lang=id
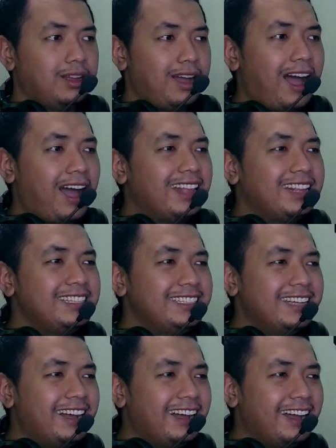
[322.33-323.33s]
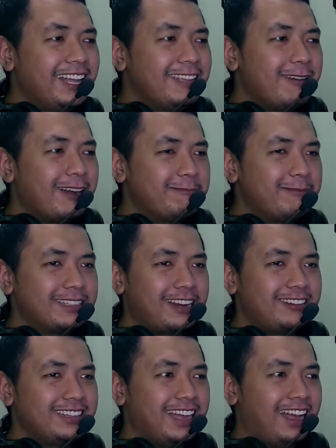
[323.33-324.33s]
Anjay, bakal
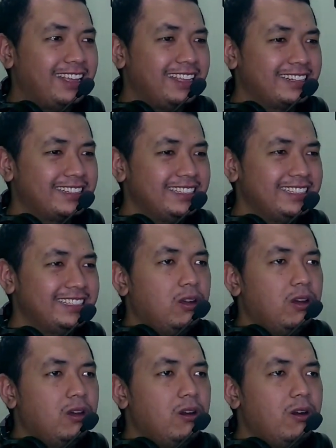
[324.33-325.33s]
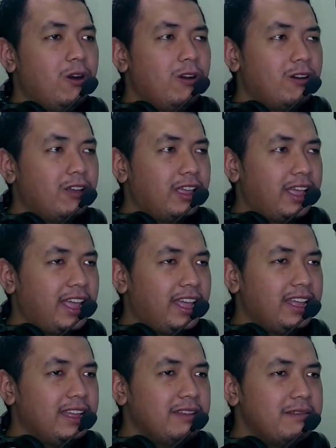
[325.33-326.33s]
bertarung di air nih.
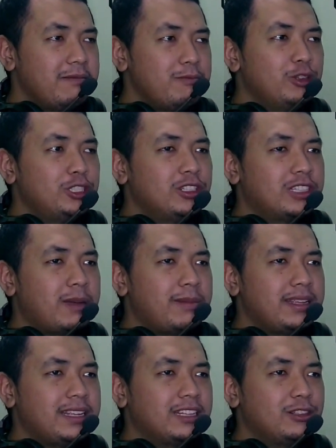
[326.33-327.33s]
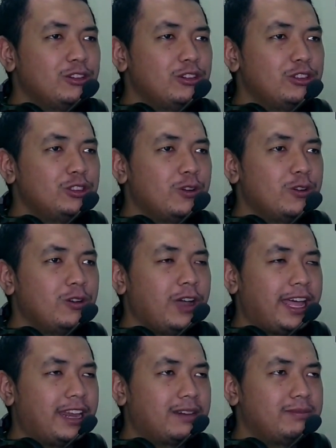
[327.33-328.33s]
Oke, musuh utamanya tuh suku
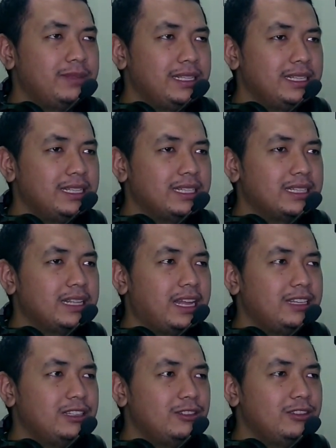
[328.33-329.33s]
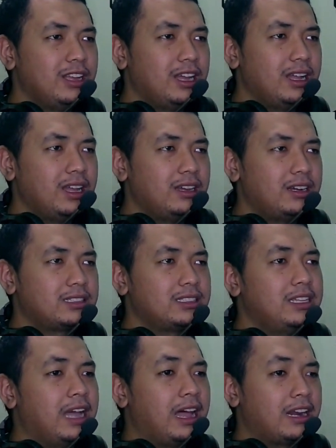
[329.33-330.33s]
Herbie dan juga
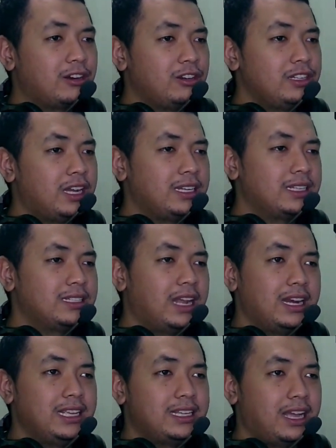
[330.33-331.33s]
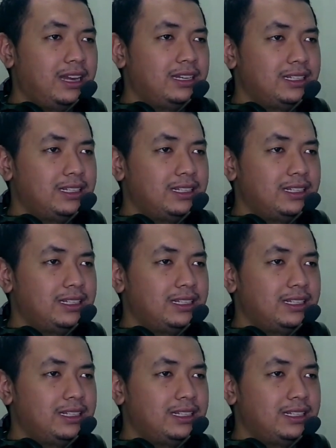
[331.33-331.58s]
Garon yang dikendalikan.